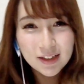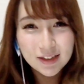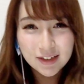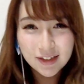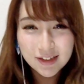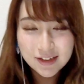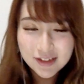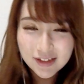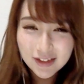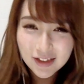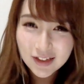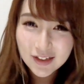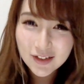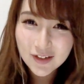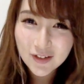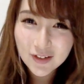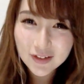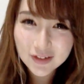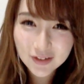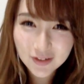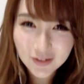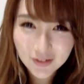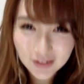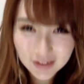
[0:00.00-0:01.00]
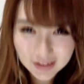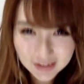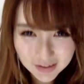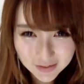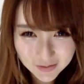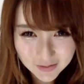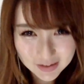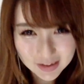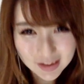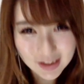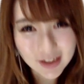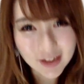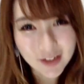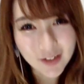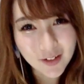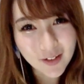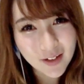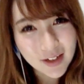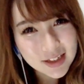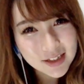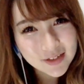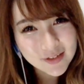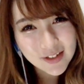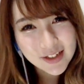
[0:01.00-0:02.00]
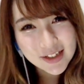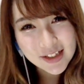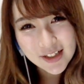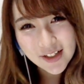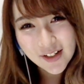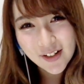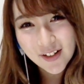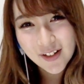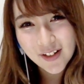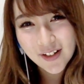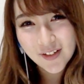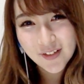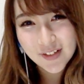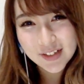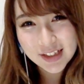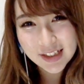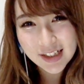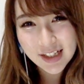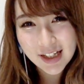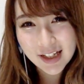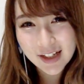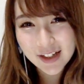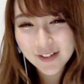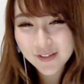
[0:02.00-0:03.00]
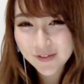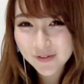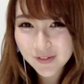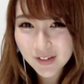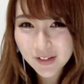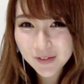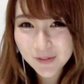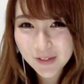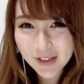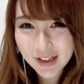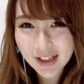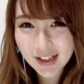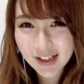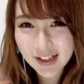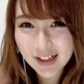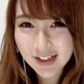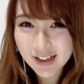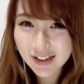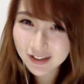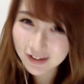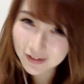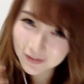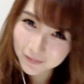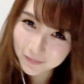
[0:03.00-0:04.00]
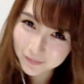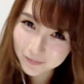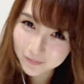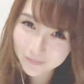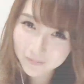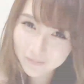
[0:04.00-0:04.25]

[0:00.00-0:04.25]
では次の動画でまたお会いしましょう。またね。バイバーイ。